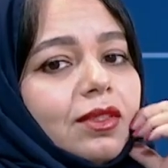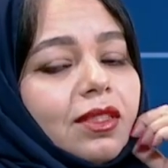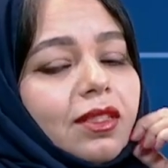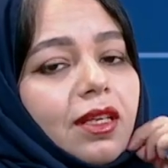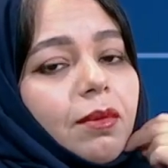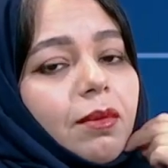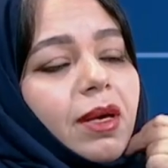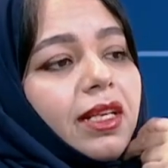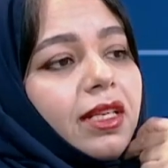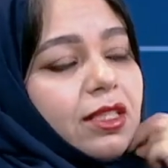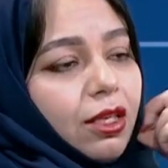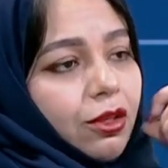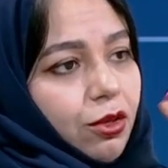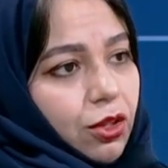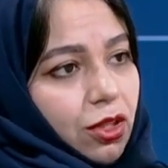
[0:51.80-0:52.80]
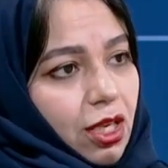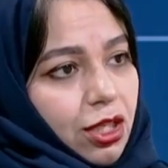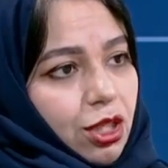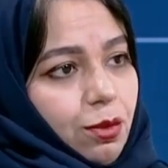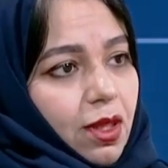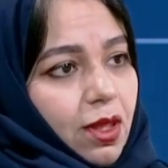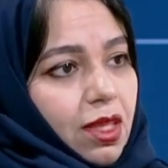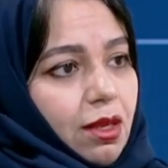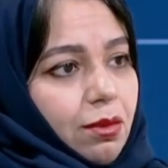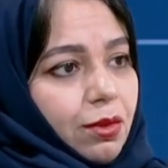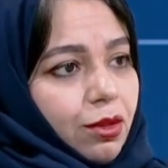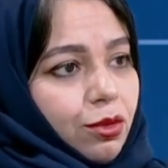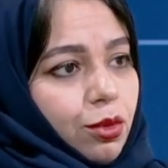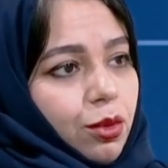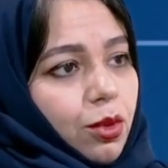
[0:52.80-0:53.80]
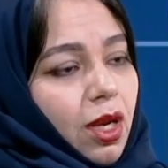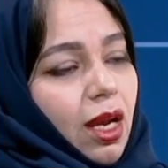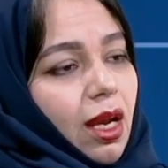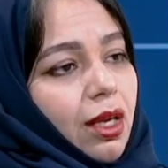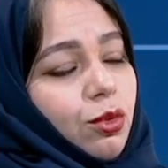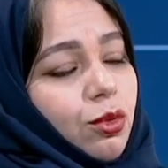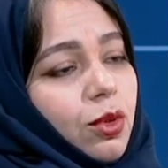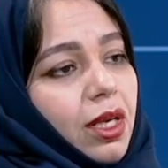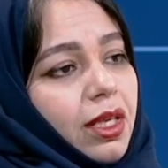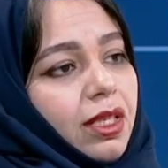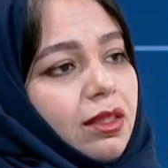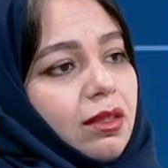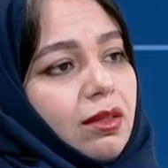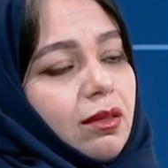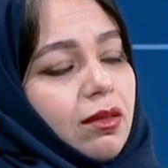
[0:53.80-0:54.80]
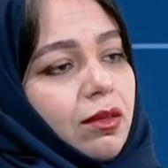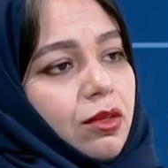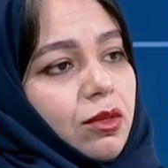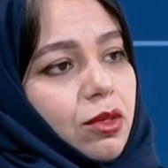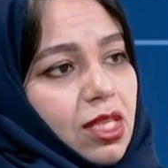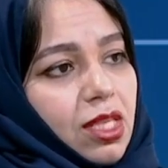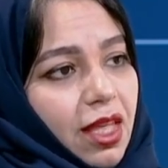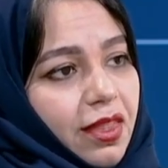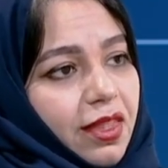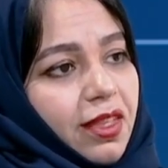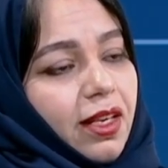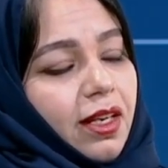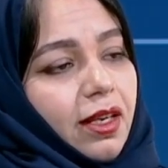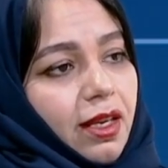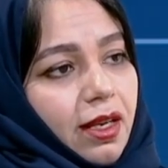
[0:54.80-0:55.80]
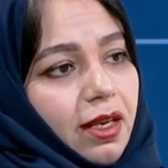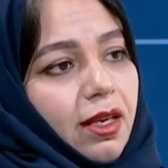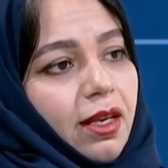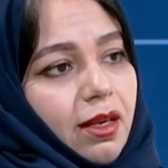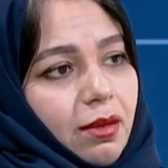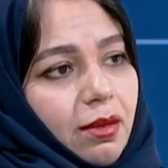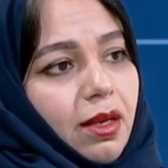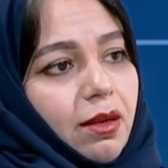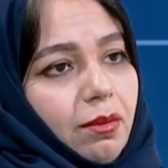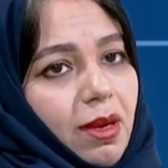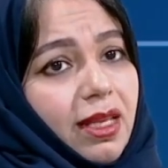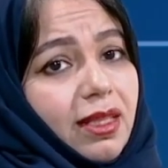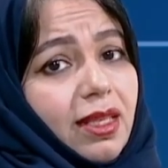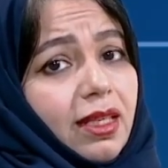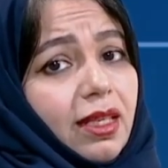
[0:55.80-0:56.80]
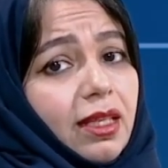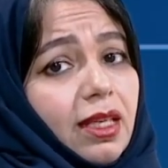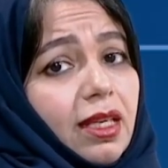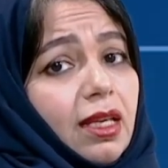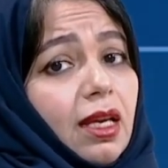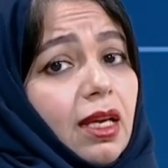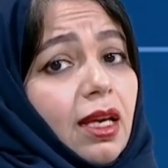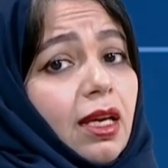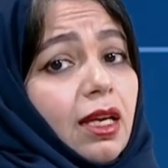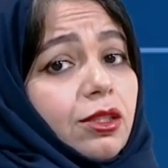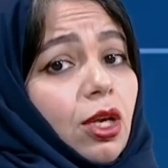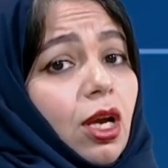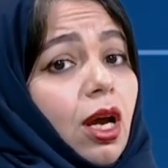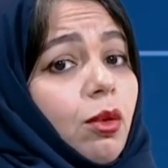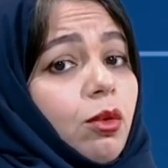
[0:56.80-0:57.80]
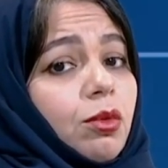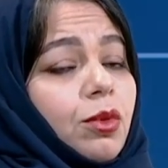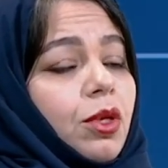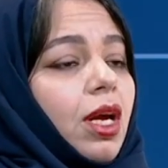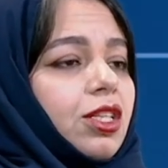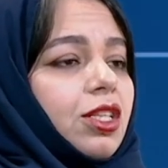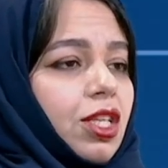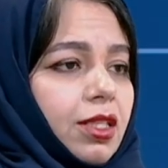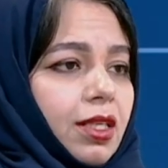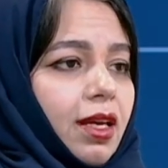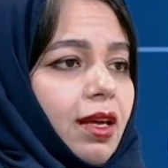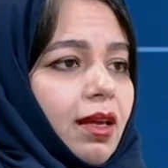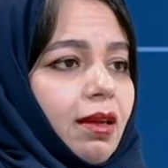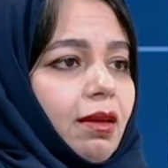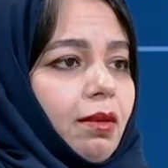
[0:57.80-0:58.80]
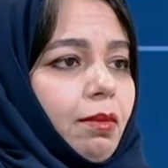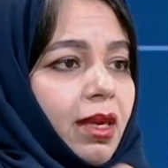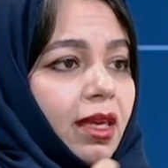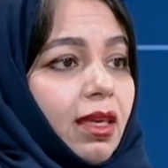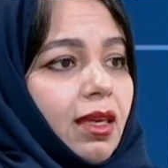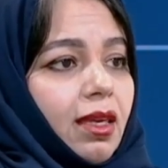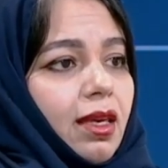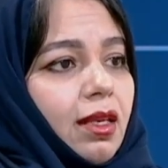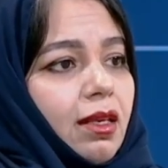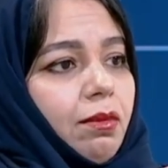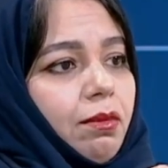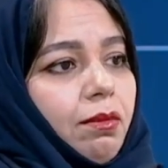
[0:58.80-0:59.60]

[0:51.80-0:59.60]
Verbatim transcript: أمانة كنت أجيب كثير من الطروحات وكانت آه، أستاذة المادة يعني تحاول مناقشتها معي يعني نعم.